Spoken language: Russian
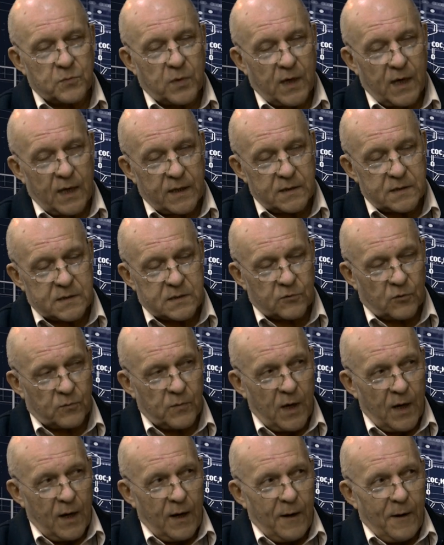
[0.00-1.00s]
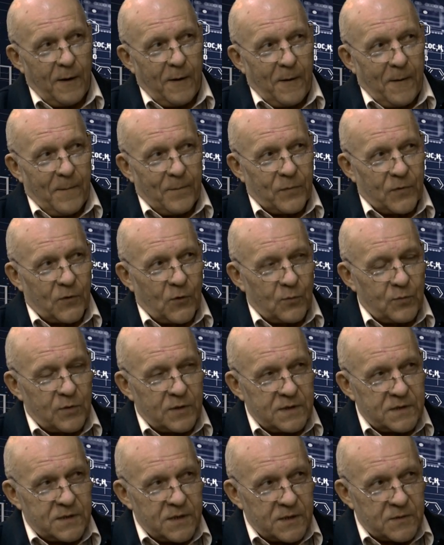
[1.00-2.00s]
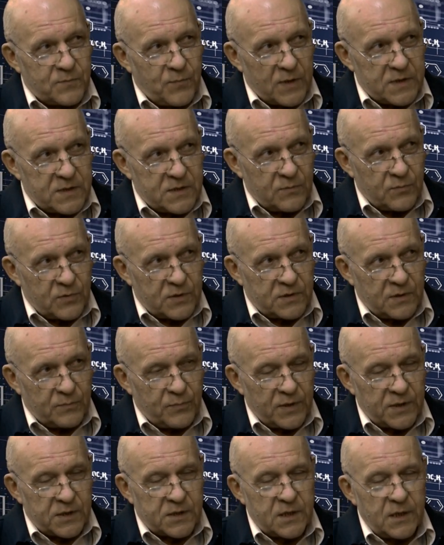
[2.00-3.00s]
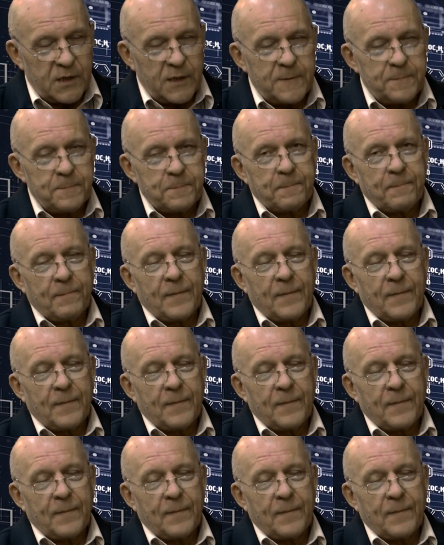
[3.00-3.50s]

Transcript: Харинцевым, Добрый день, спасибо, что пришли.